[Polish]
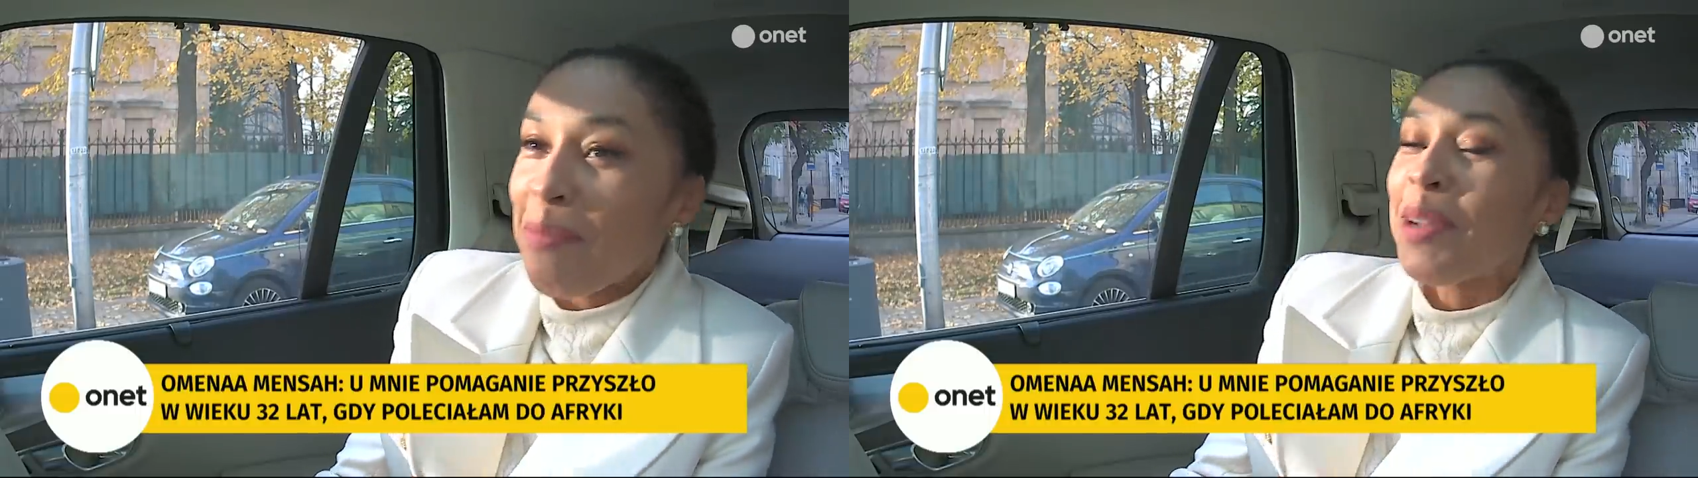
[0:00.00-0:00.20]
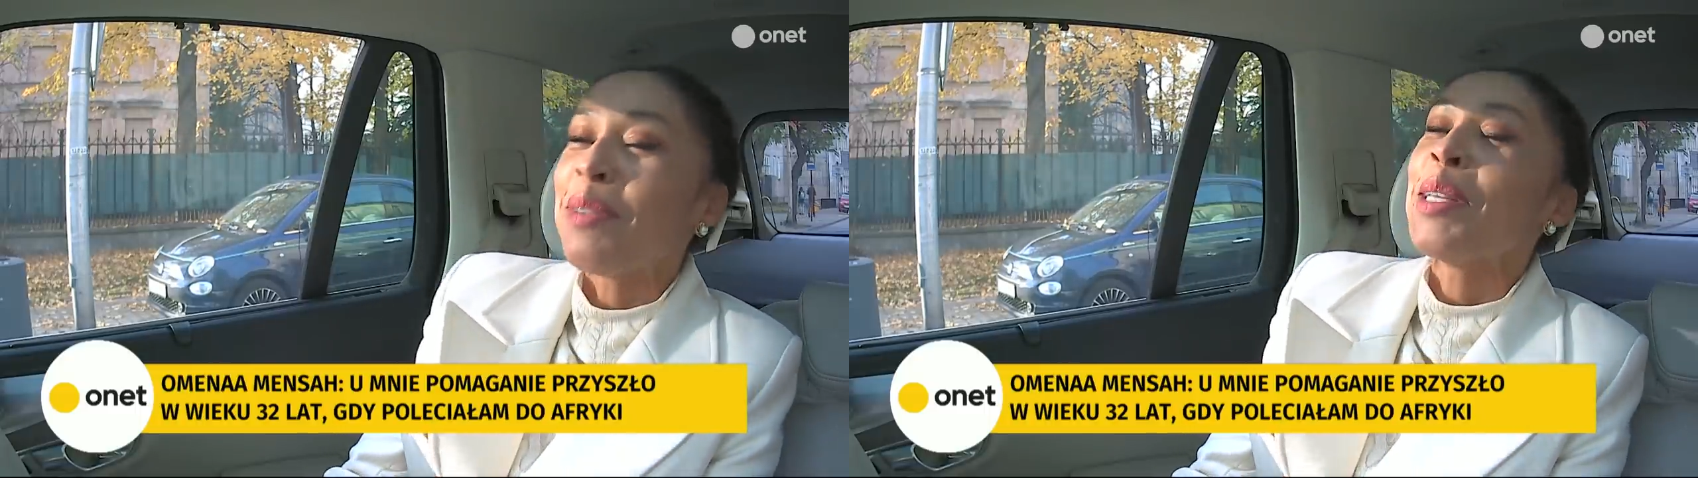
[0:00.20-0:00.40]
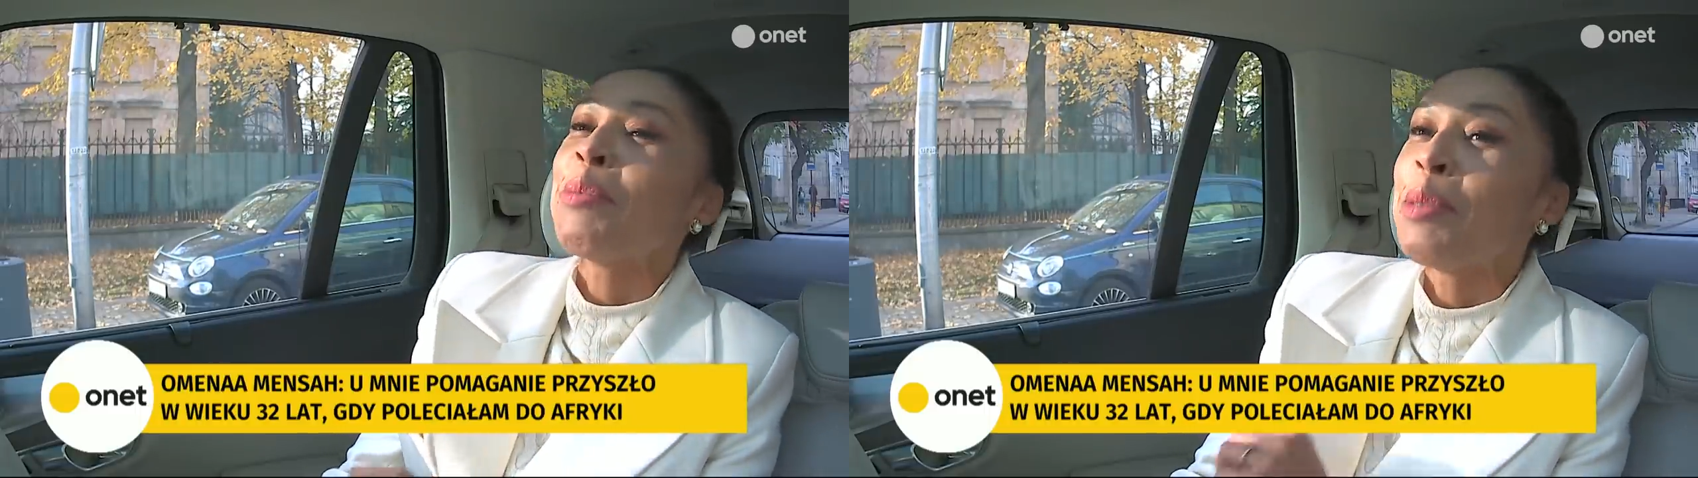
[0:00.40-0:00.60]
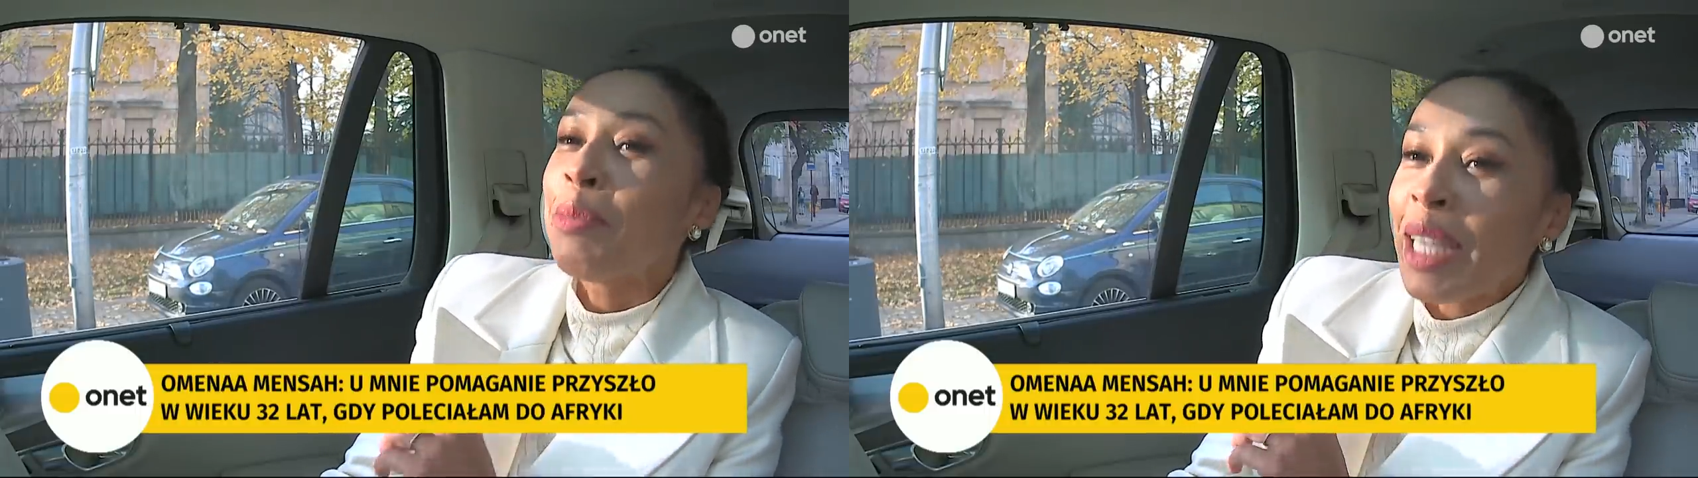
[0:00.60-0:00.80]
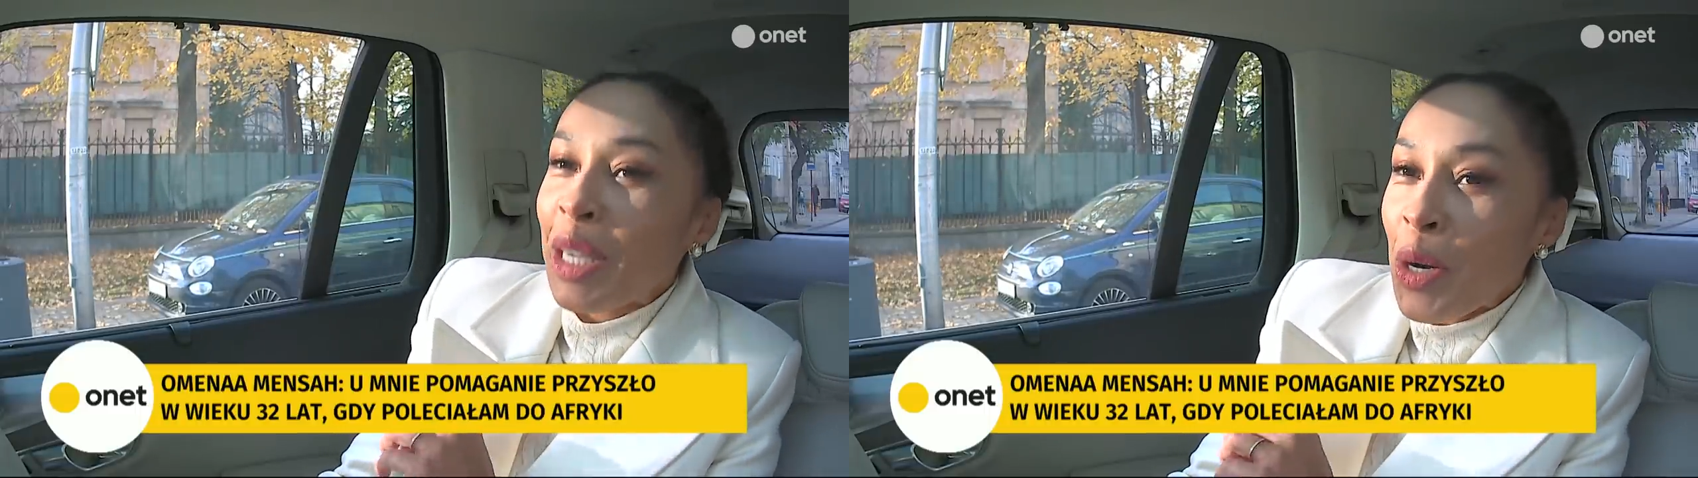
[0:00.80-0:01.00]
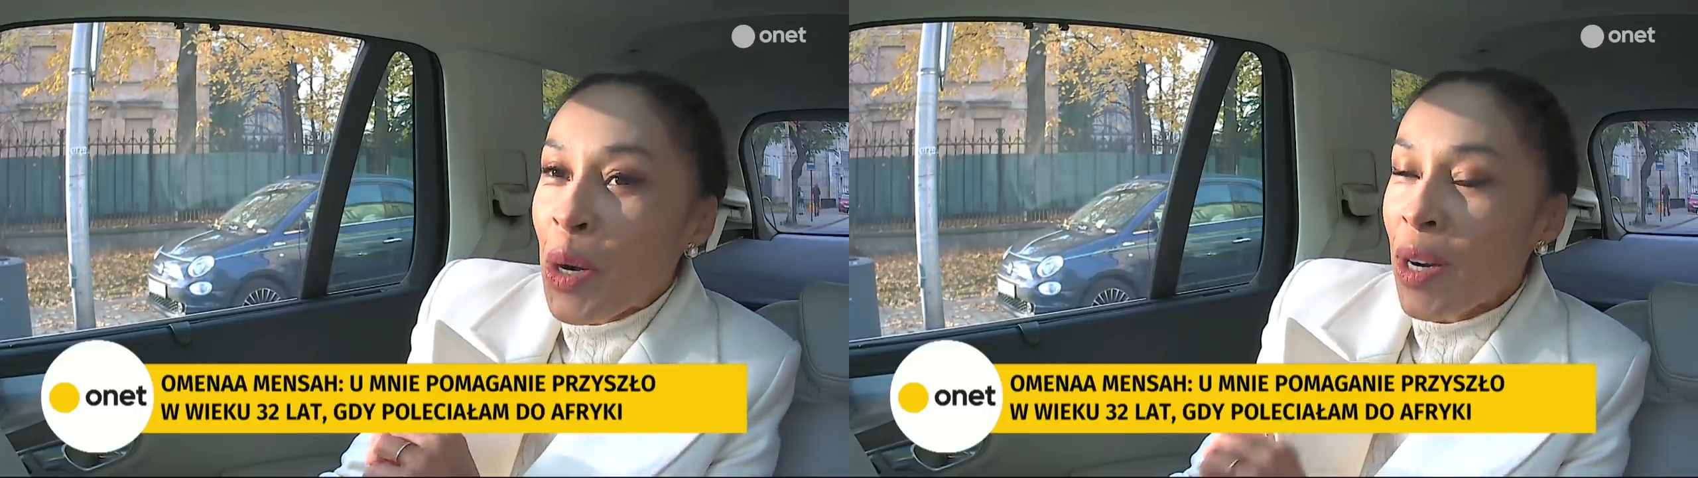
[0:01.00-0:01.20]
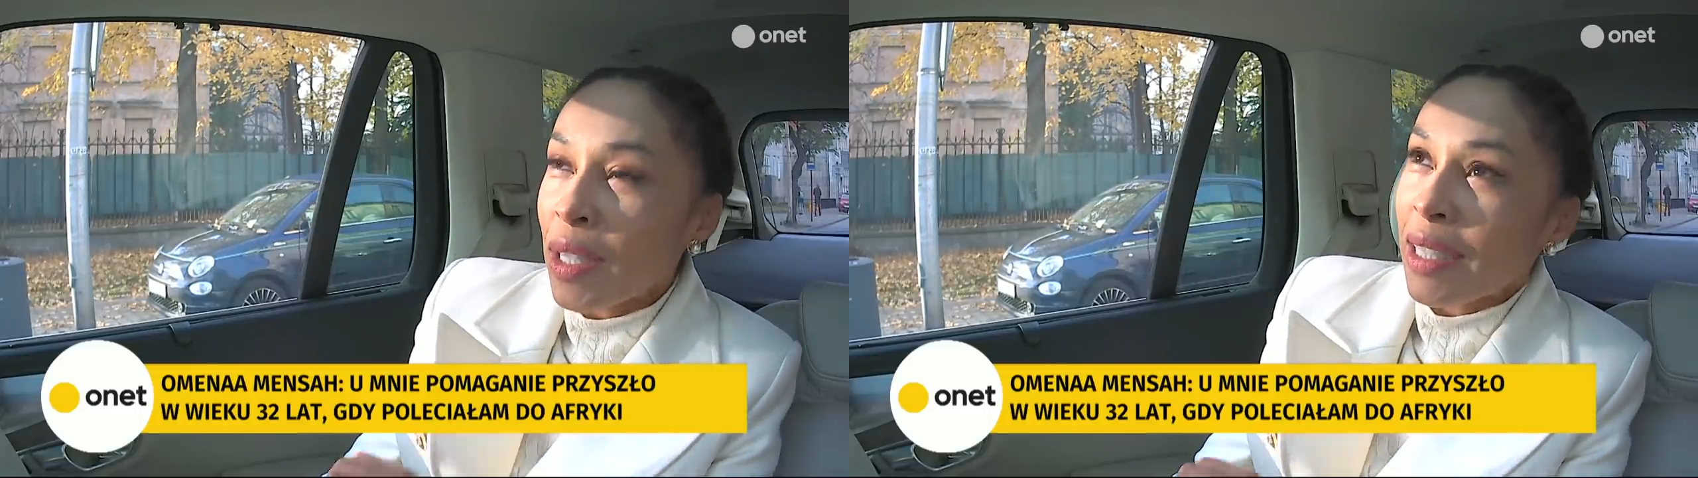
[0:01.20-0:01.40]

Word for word: pewnie, bym tego,